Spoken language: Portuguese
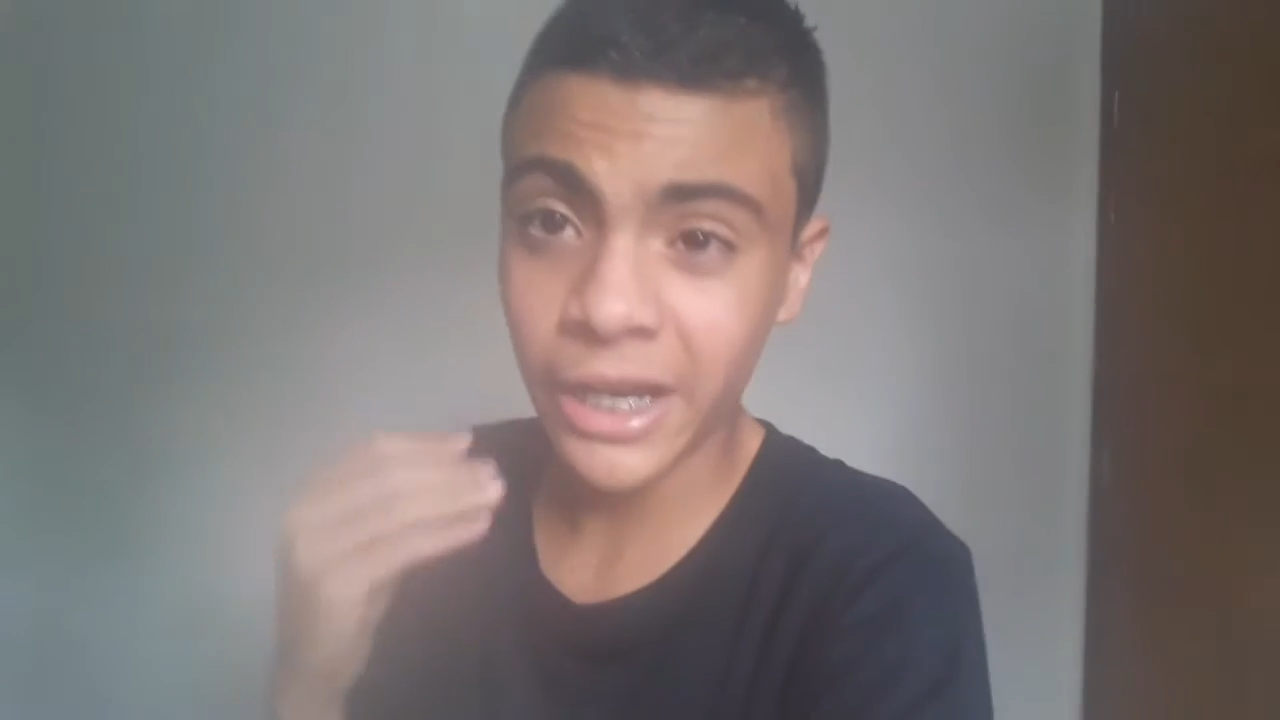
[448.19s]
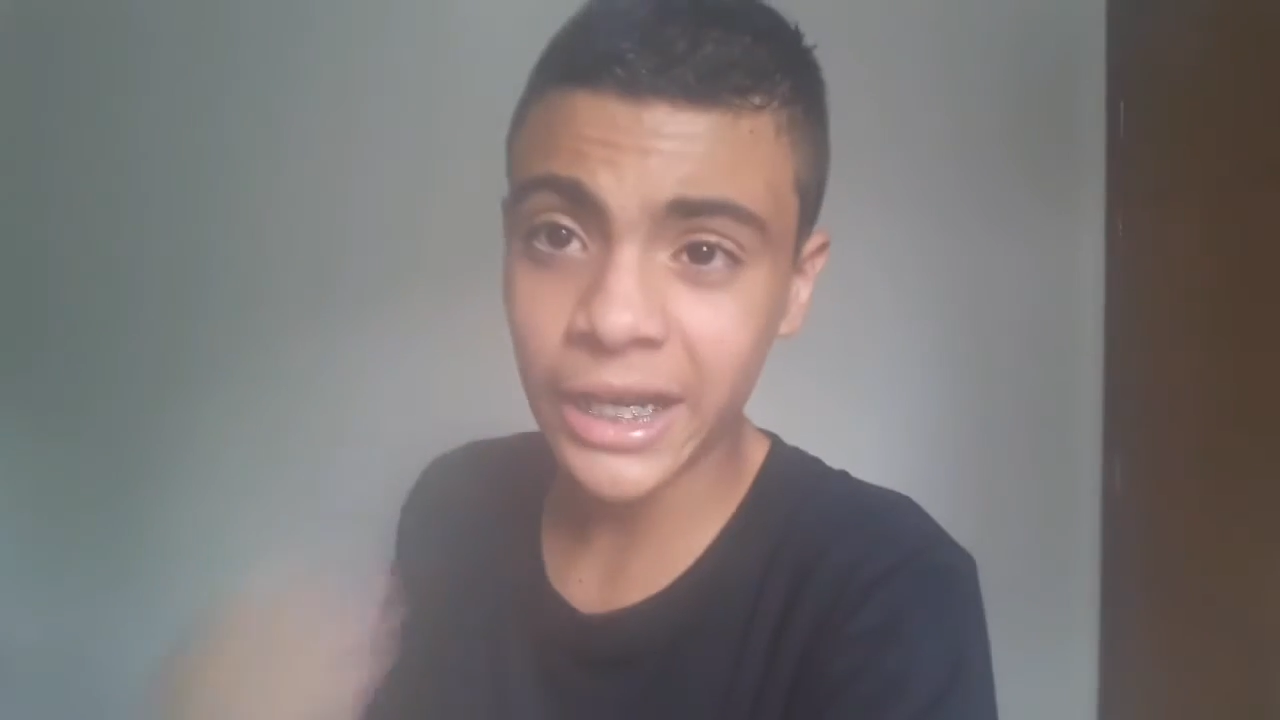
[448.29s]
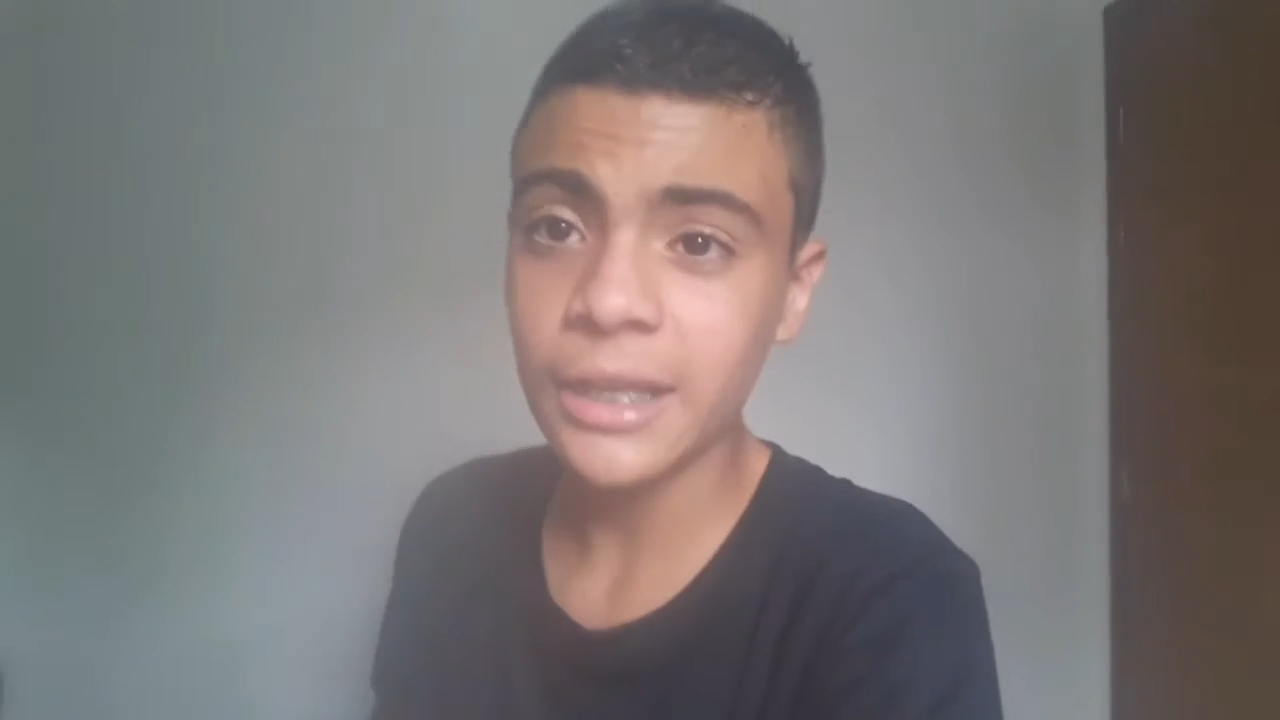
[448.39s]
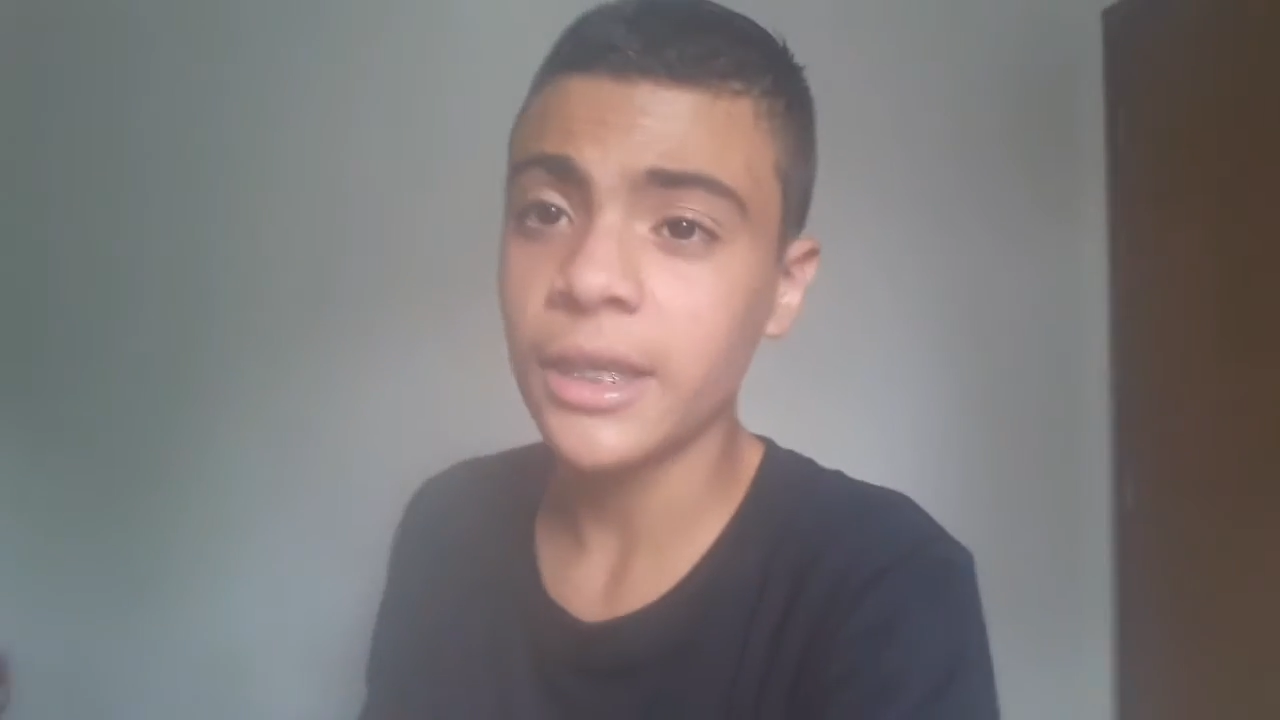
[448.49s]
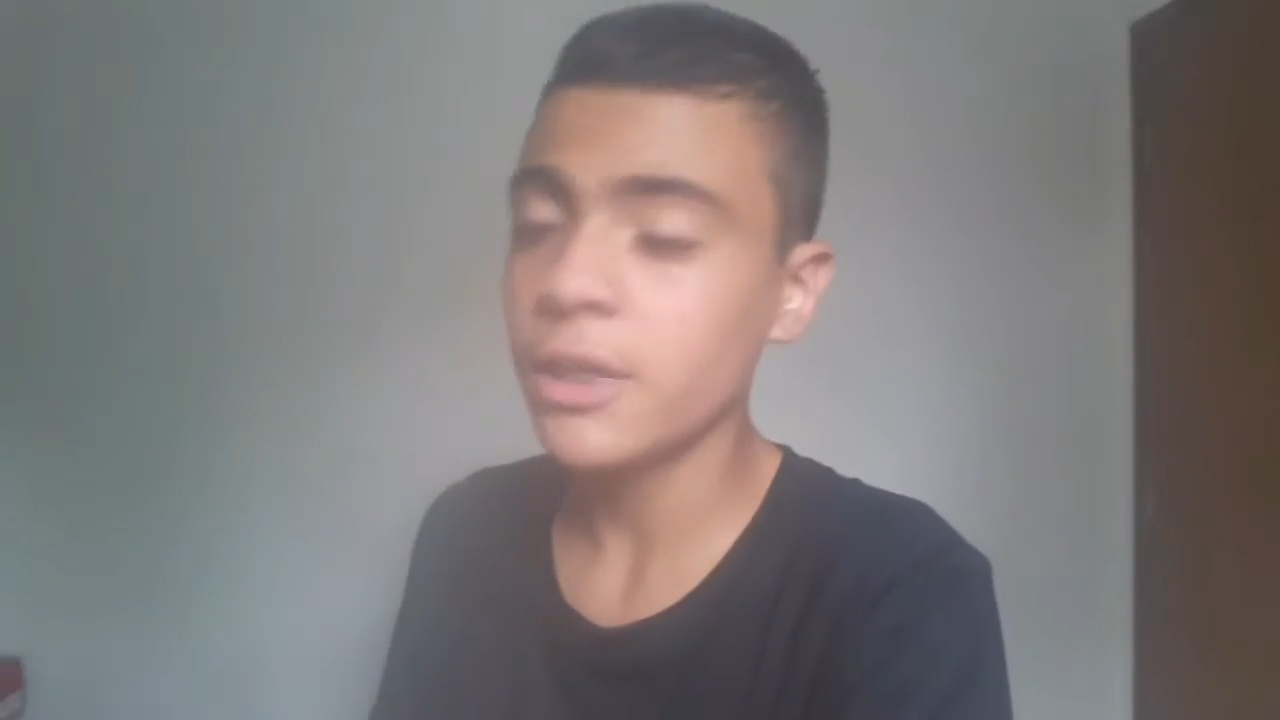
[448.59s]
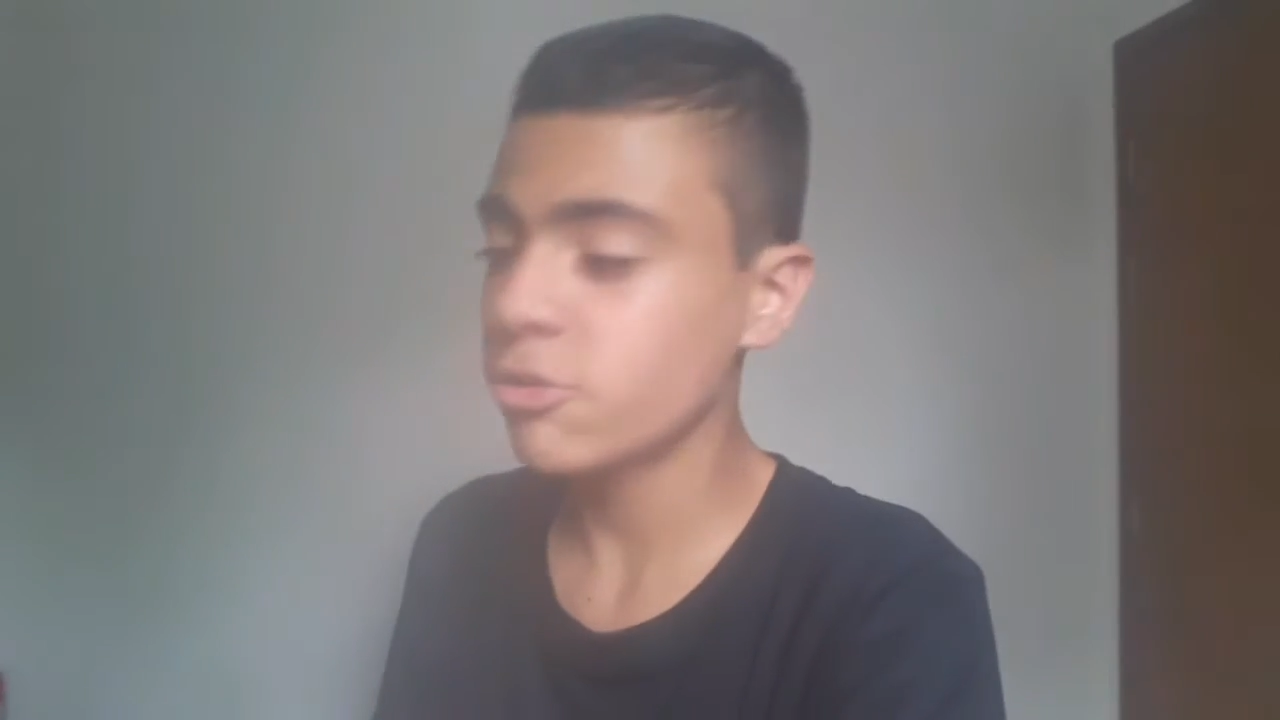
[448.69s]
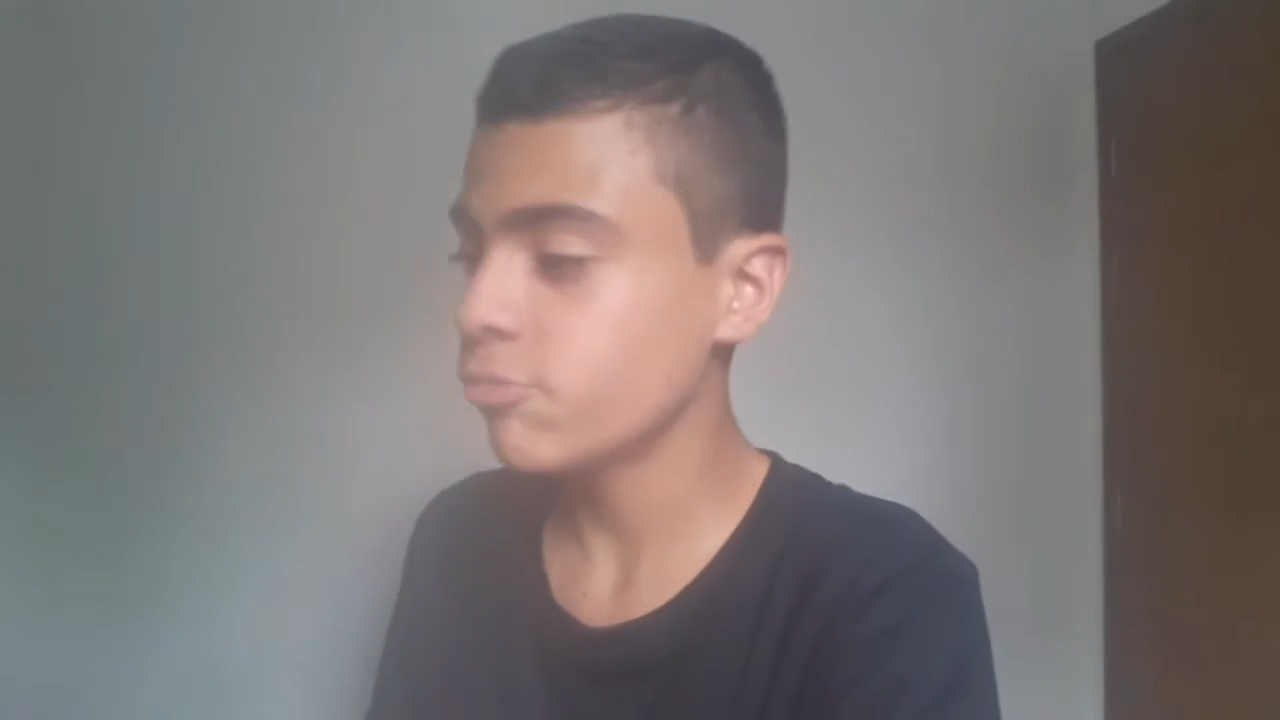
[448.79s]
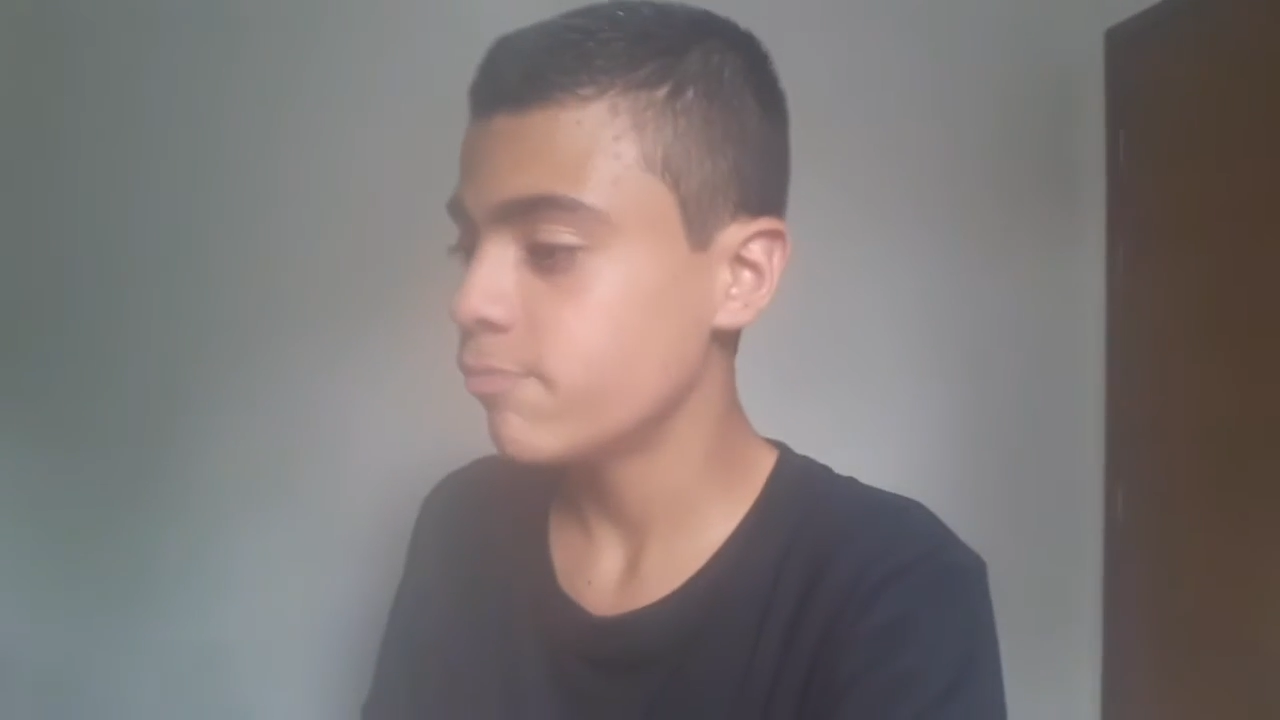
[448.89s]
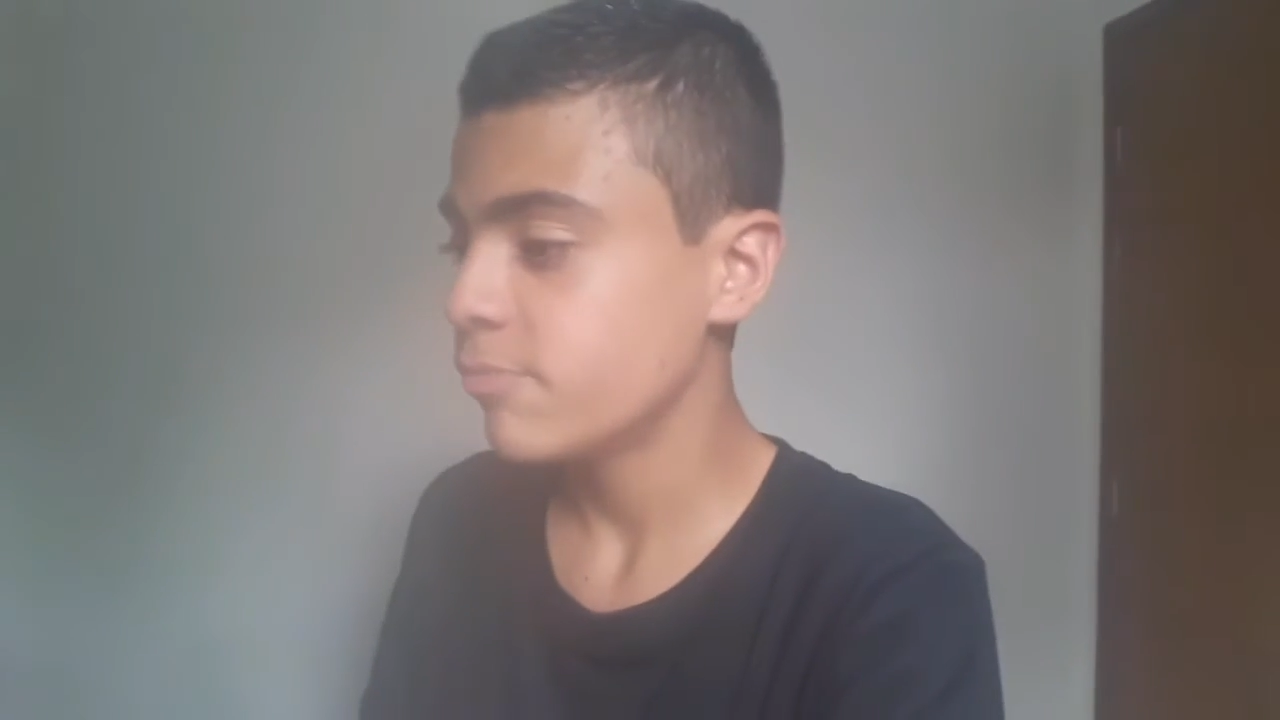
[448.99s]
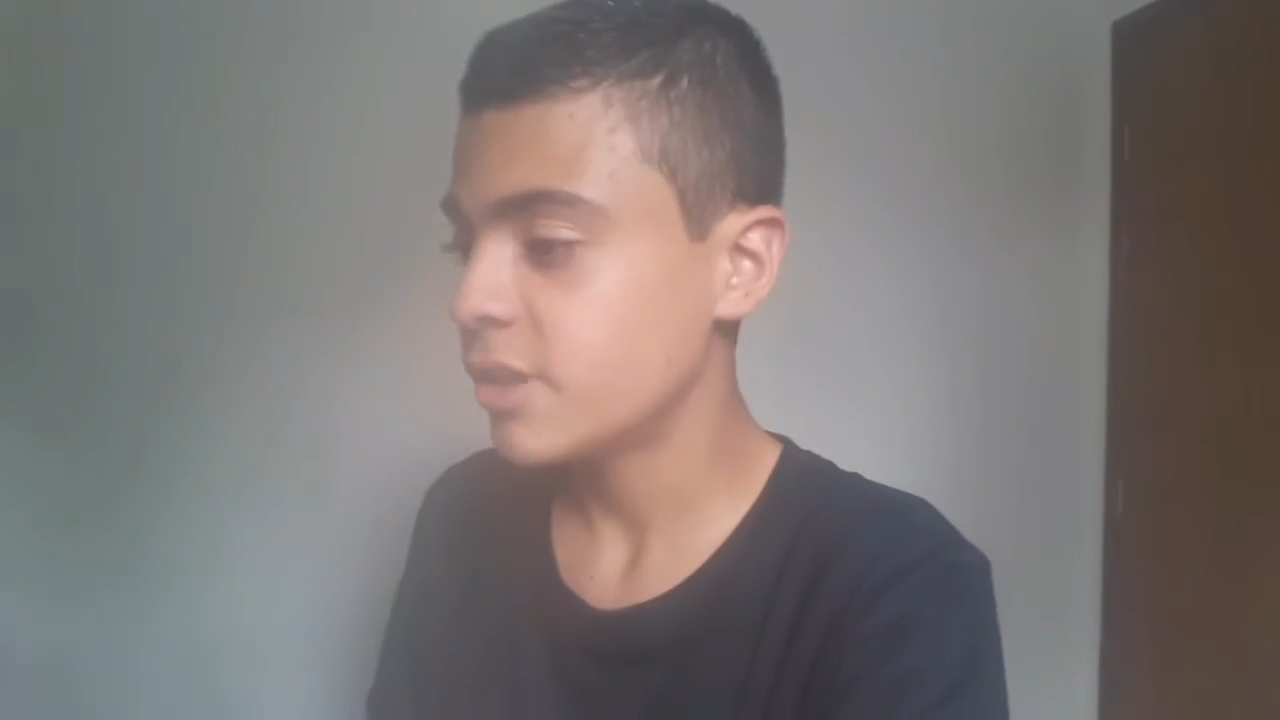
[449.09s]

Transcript: agradeço,